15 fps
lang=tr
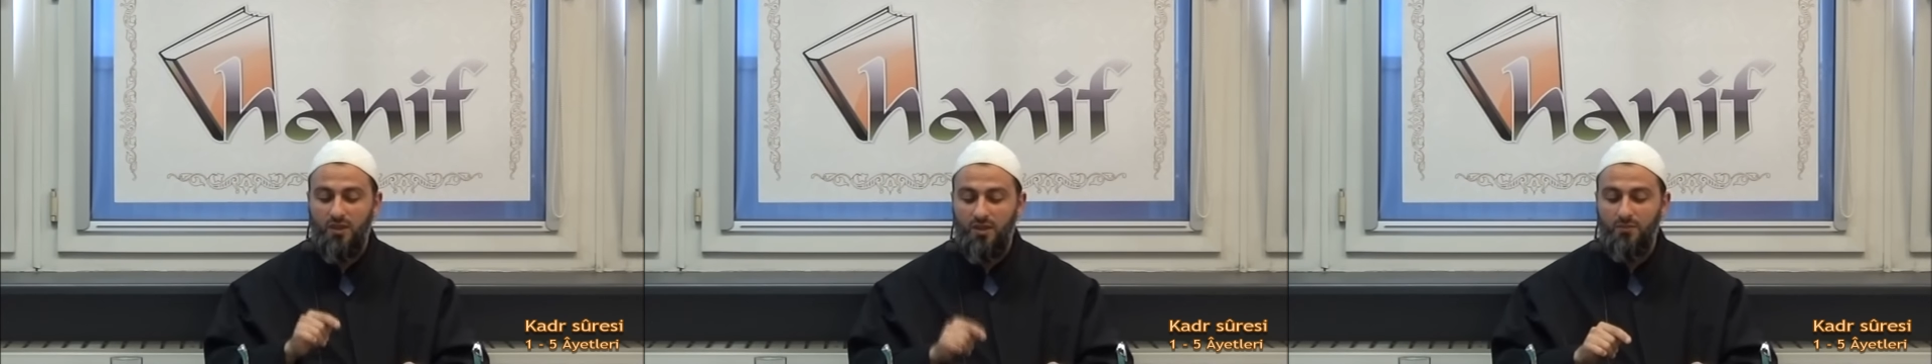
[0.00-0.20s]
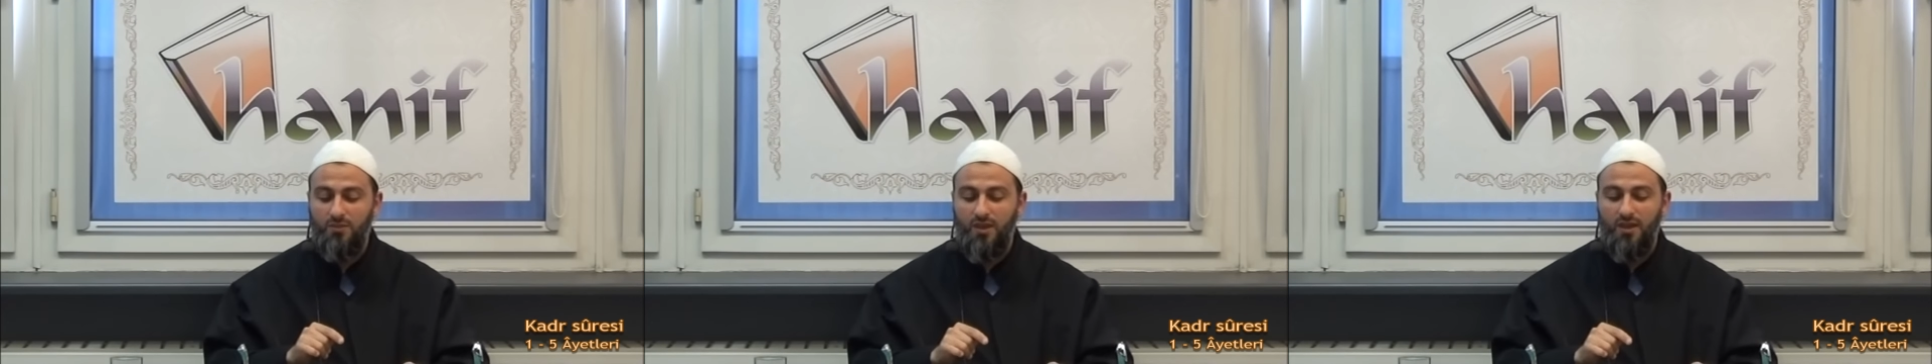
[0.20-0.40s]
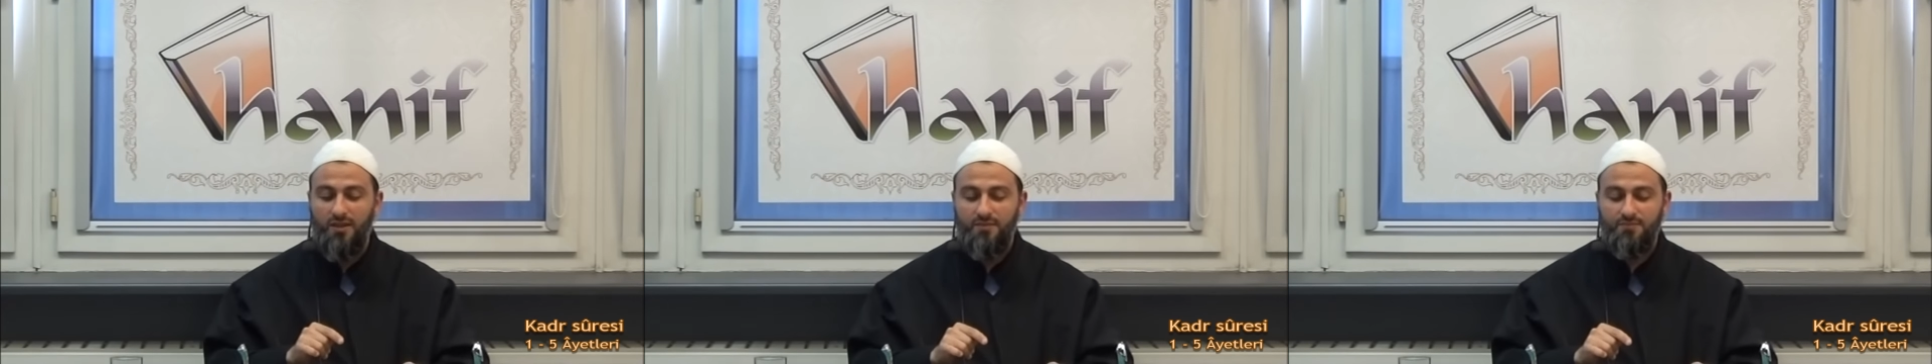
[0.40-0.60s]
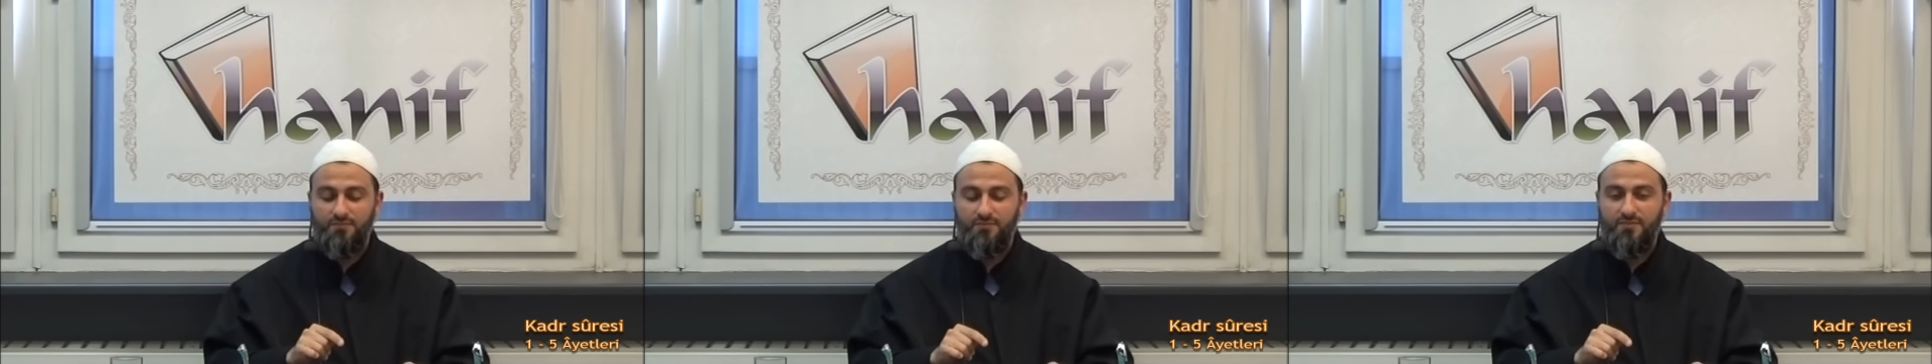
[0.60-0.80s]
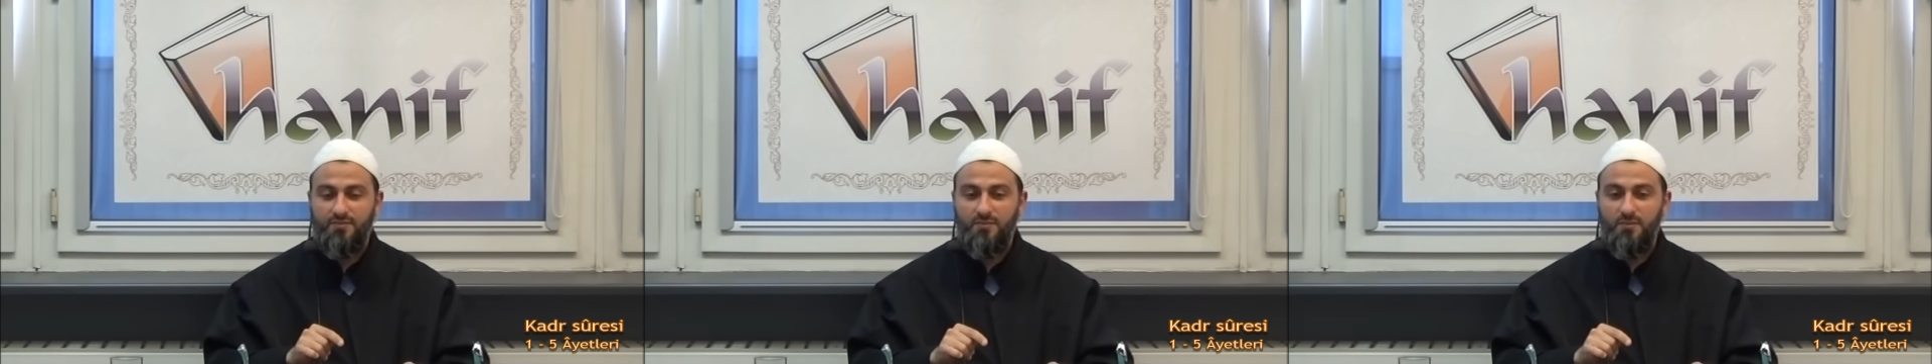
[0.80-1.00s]
Dedim ki
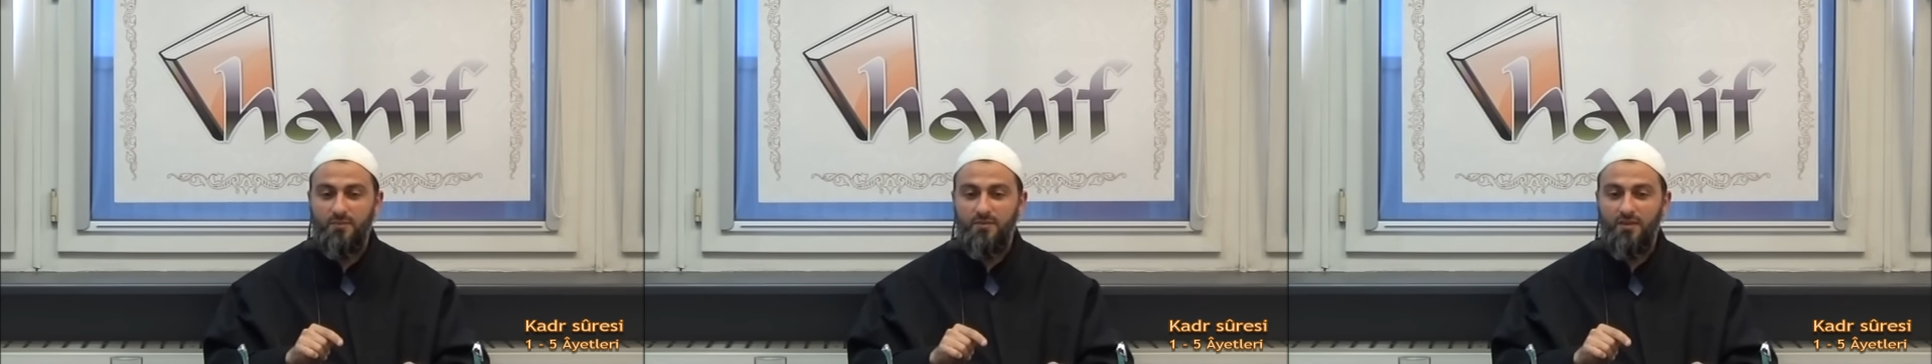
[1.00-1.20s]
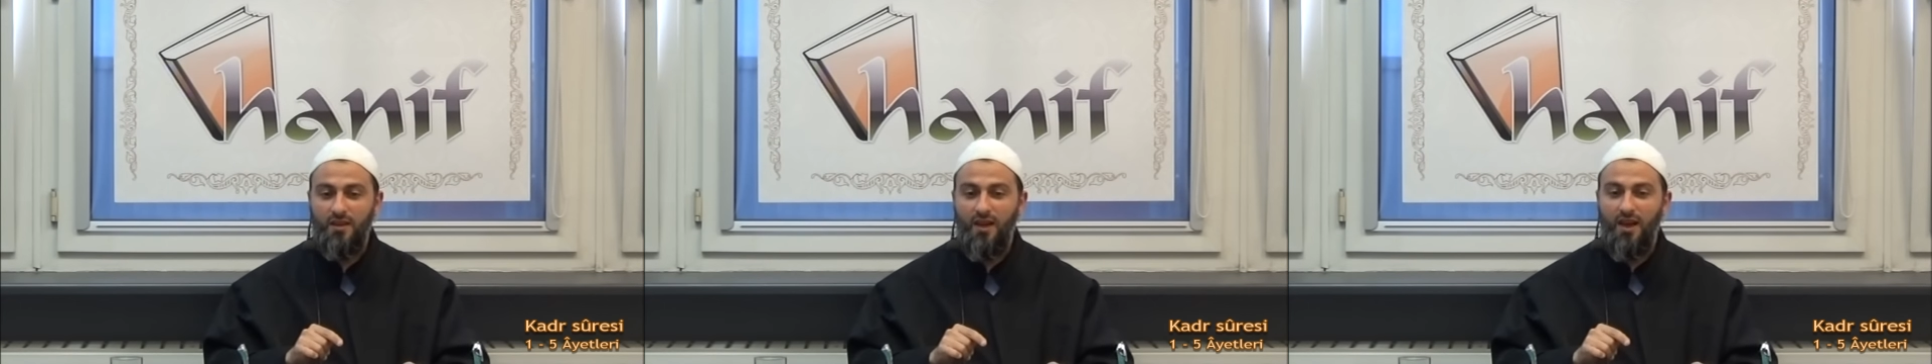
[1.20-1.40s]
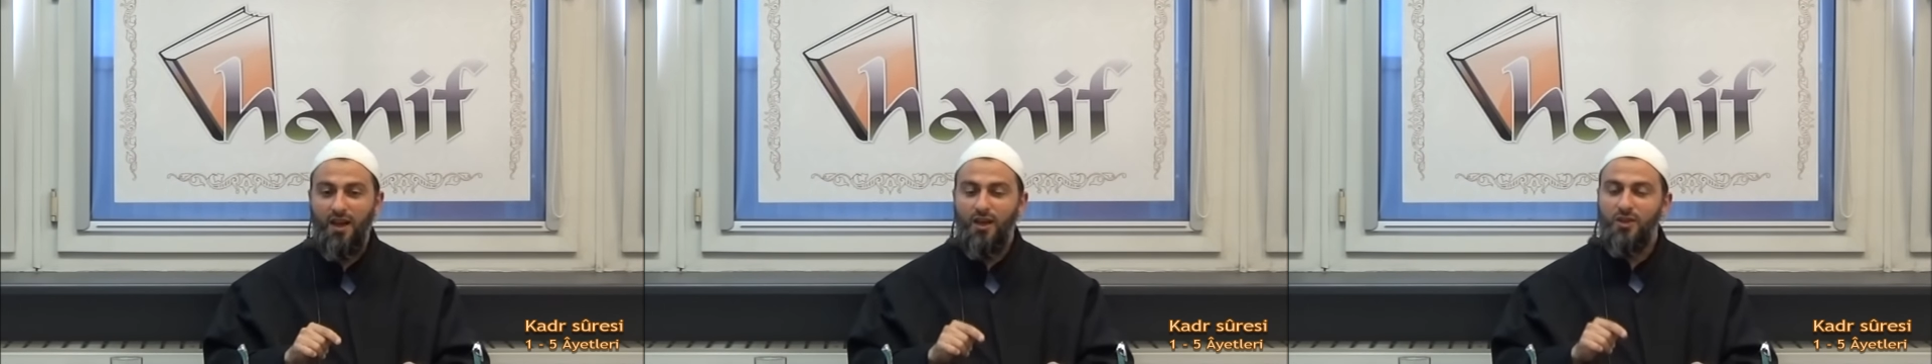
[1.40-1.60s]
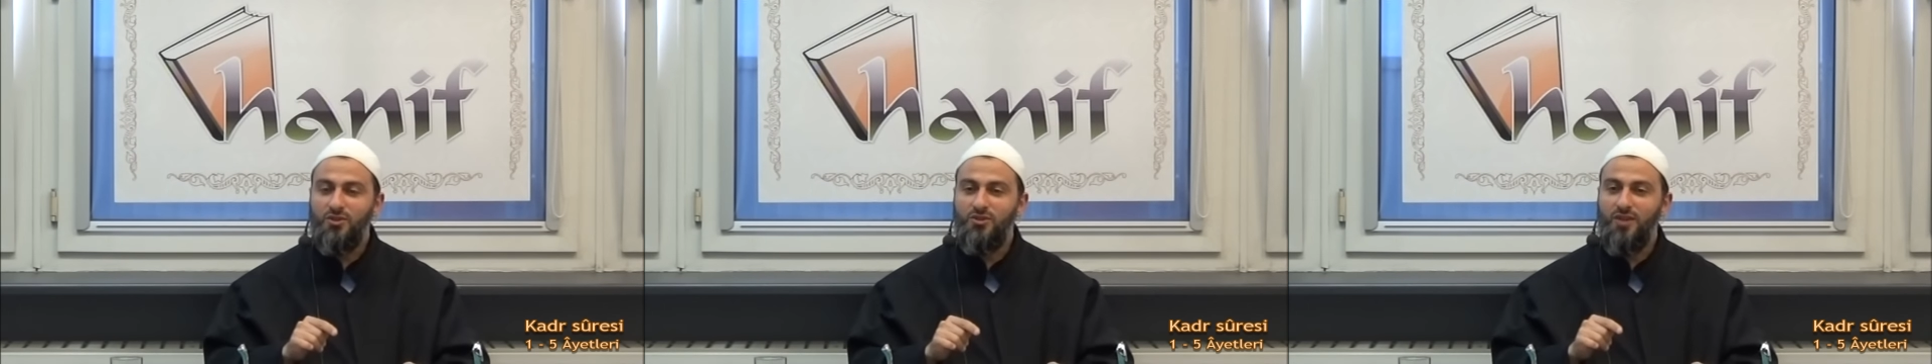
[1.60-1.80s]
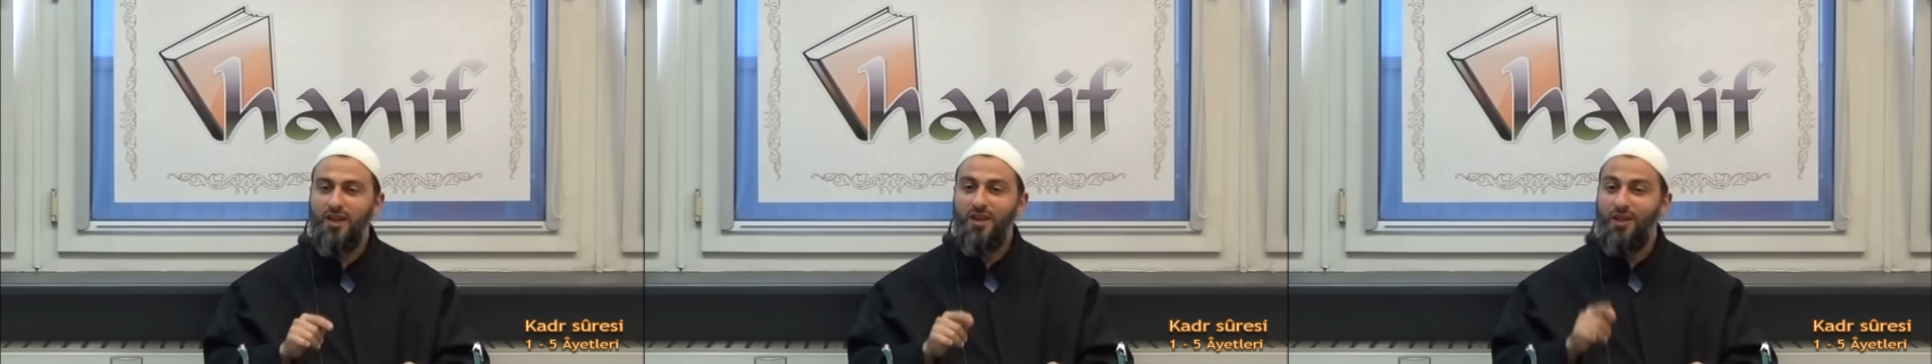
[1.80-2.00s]

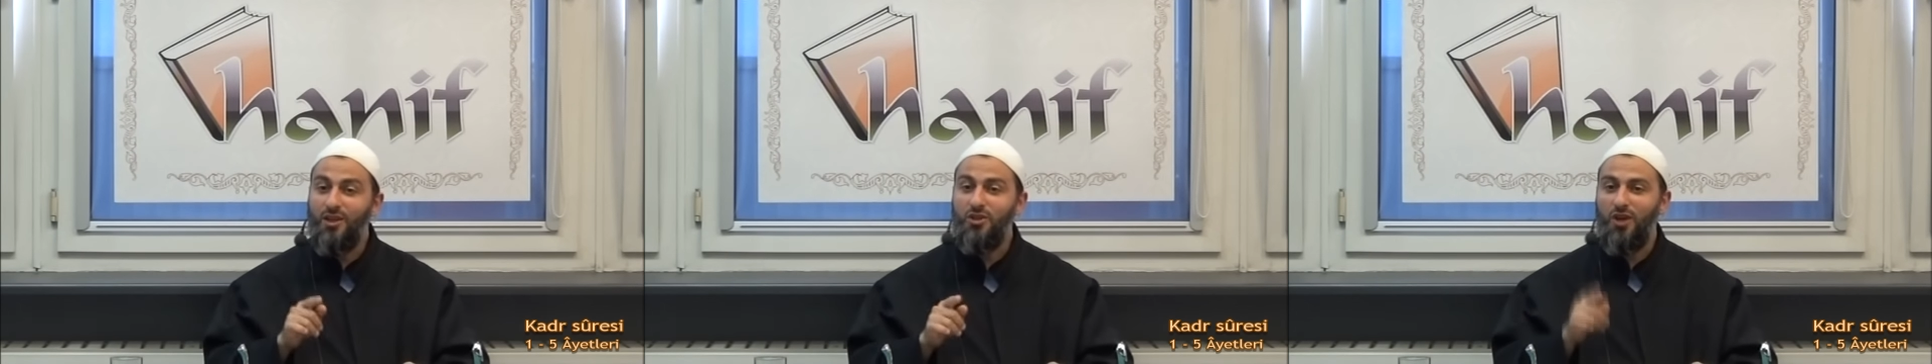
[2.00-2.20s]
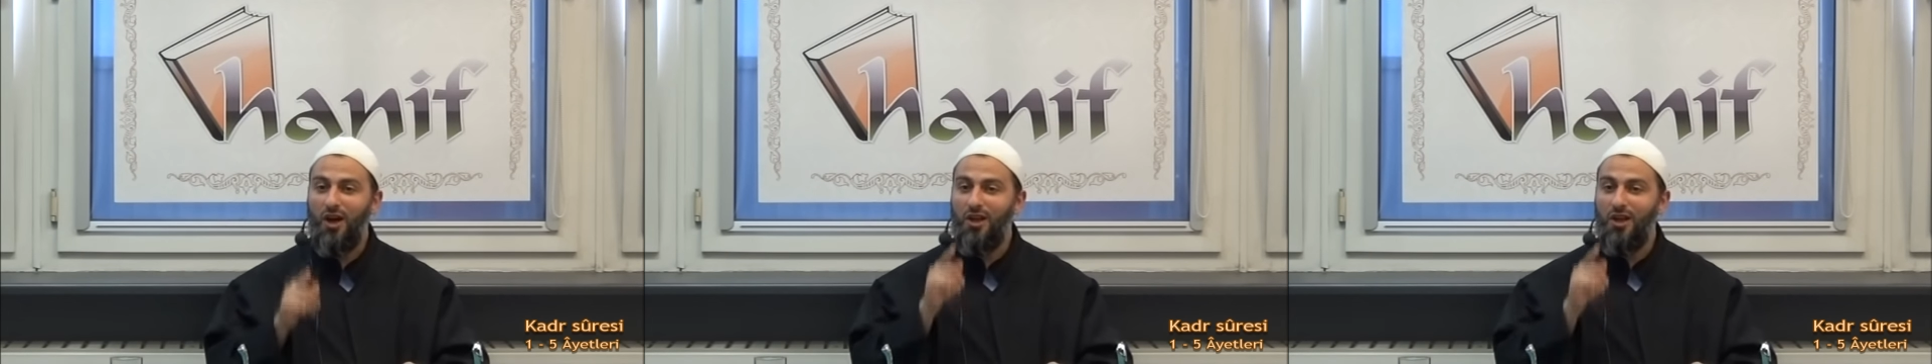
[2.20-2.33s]
sen hiç